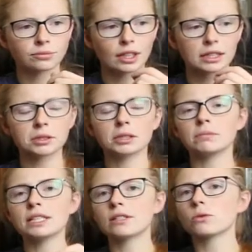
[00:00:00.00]
der sich,
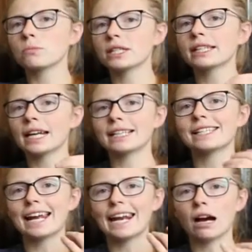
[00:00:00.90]
mich so ein bisschen an
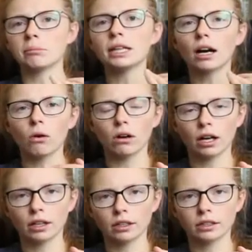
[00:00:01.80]
Salamirauch
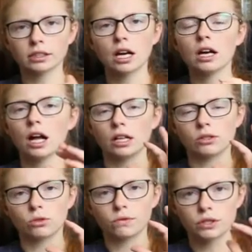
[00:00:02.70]
erinnert.
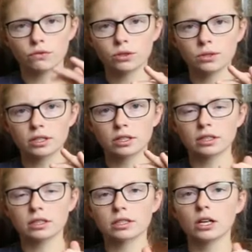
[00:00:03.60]
Also so was
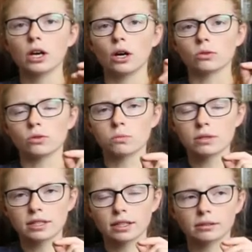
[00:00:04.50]
Würziges und so ein
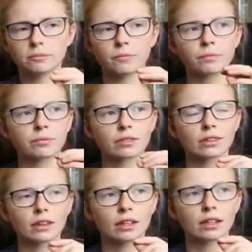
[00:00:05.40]
bisschen.
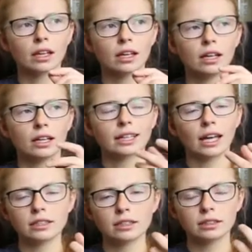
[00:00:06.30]

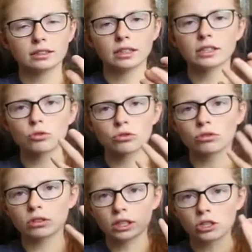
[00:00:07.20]
Kennt ihr, na, so, so
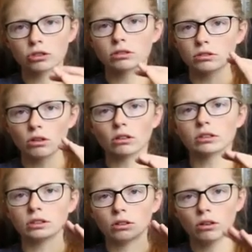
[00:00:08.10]
eine richtige,
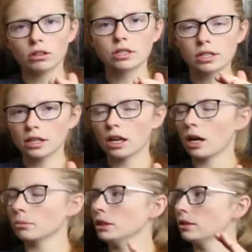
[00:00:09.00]
trockene
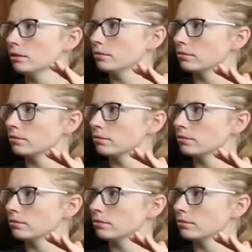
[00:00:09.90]
Räuchersalami?